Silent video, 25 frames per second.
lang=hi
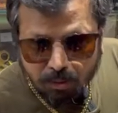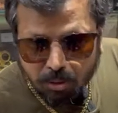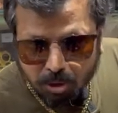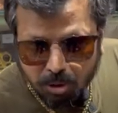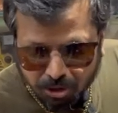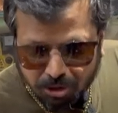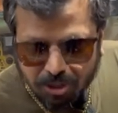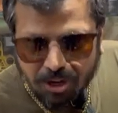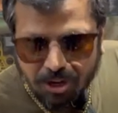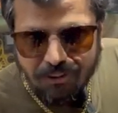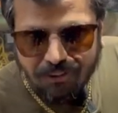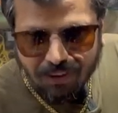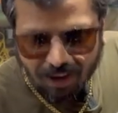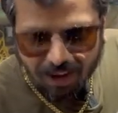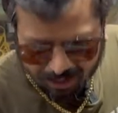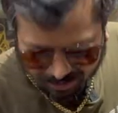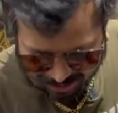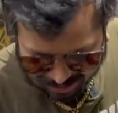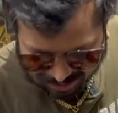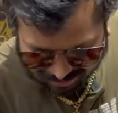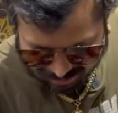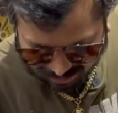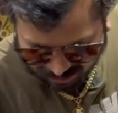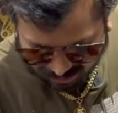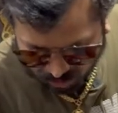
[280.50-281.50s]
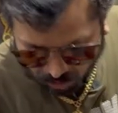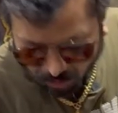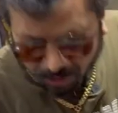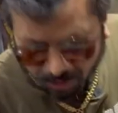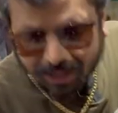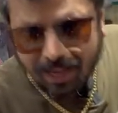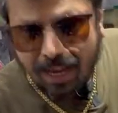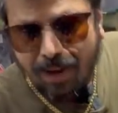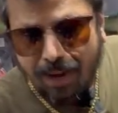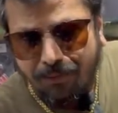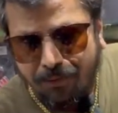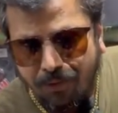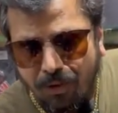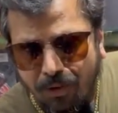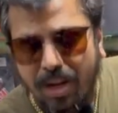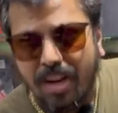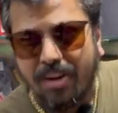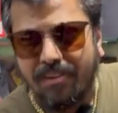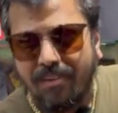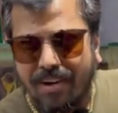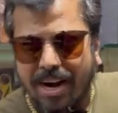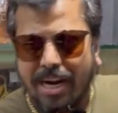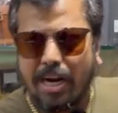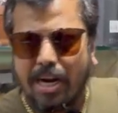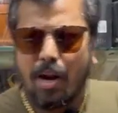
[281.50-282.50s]
कुशनिंग वाला देख सकते हो और ये
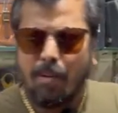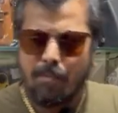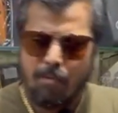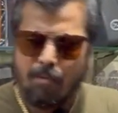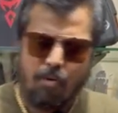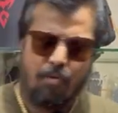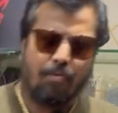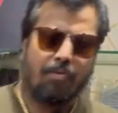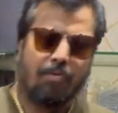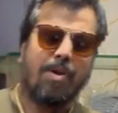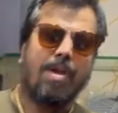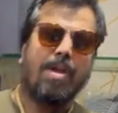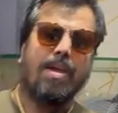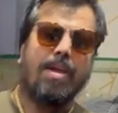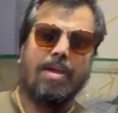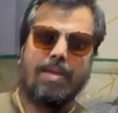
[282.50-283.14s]
फुल्ली वाटर प्रूफ